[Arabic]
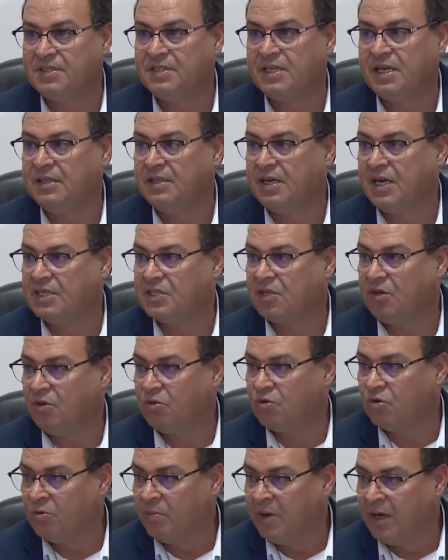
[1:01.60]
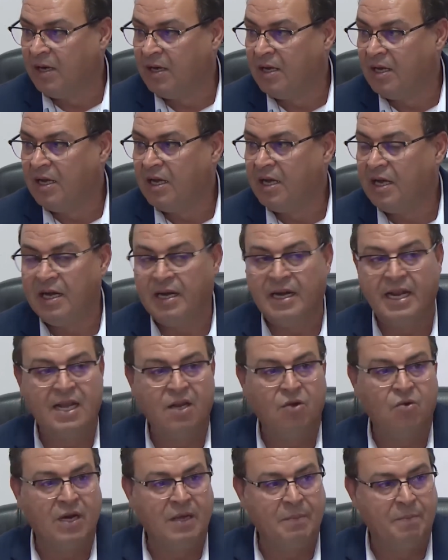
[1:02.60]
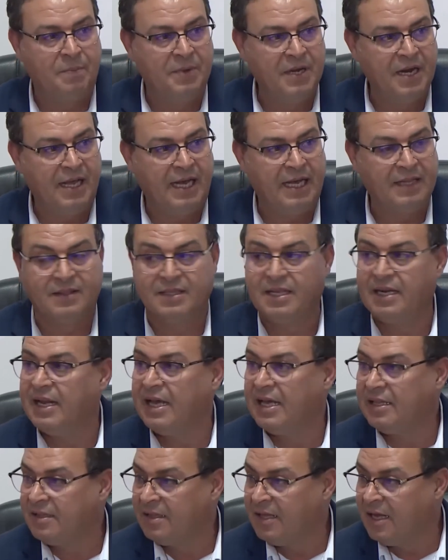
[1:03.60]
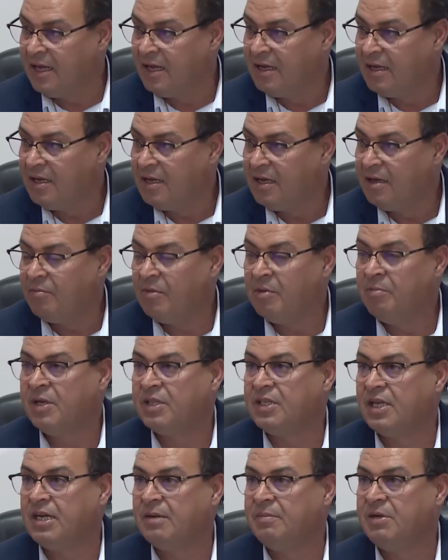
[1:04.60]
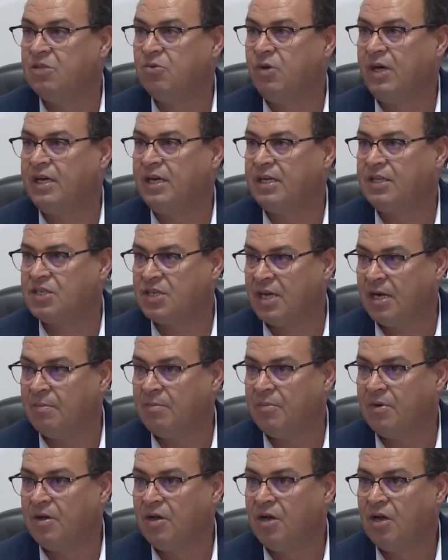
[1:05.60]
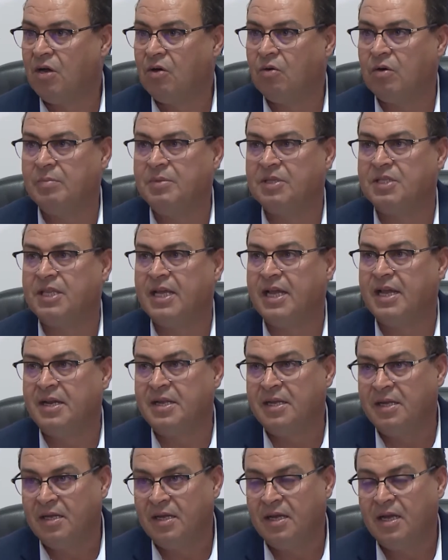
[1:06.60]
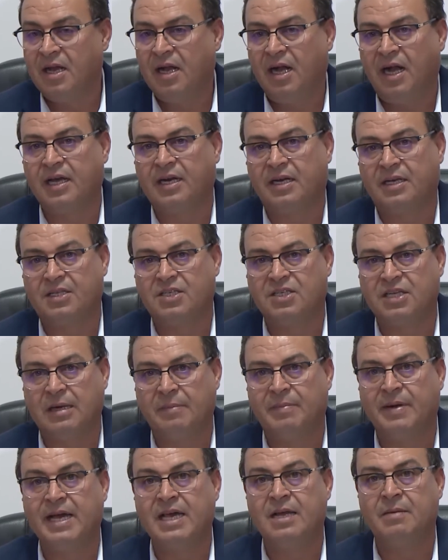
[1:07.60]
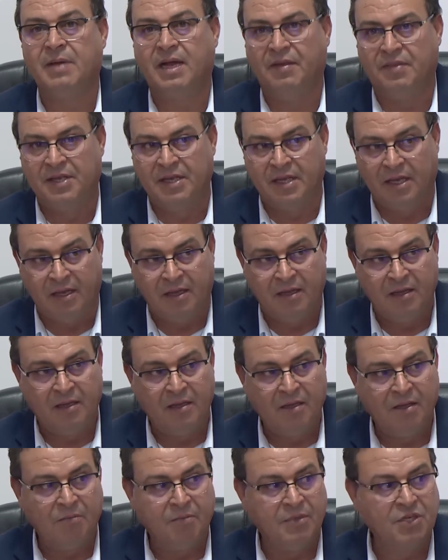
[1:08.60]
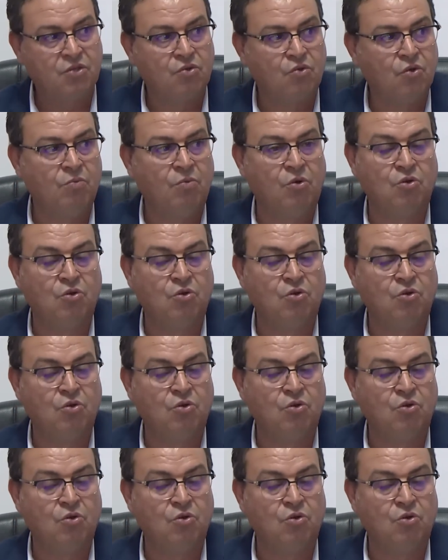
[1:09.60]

السيد رئيس الحكومة لا يلبي الحد الأدنى مما طلبته حركة الشعب وبالتالي حركة الشعب غير معنية باش تكون